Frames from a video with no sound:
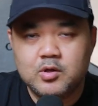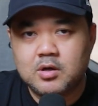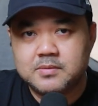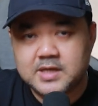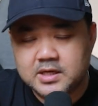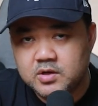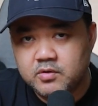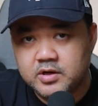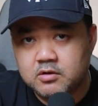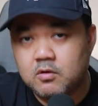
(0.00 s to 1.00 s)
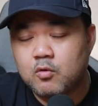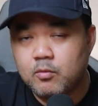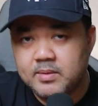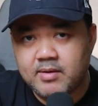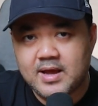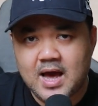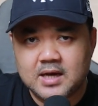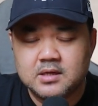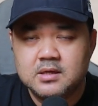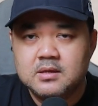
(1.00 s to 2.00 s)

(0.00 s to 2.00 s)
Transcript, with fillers: ไปอยู่กับชาคิโอนีแล้วก็โคบีไบรอัน